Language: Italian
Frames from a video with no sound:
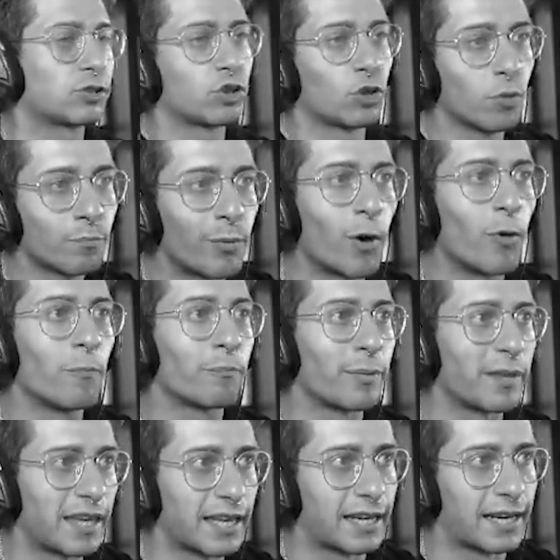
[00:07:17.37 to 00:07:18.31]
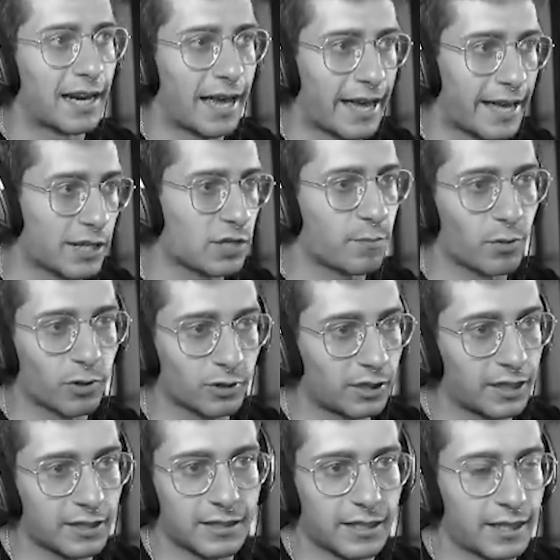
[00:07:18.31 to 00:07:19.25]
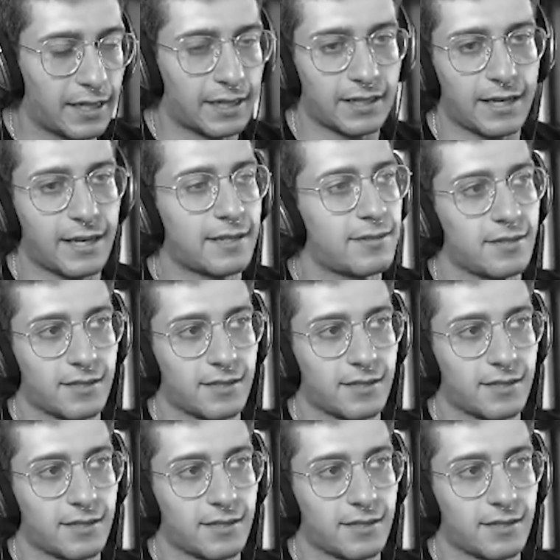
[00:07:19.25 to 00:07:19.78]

Fa un po' un pirla, eh. C'è poco da dire.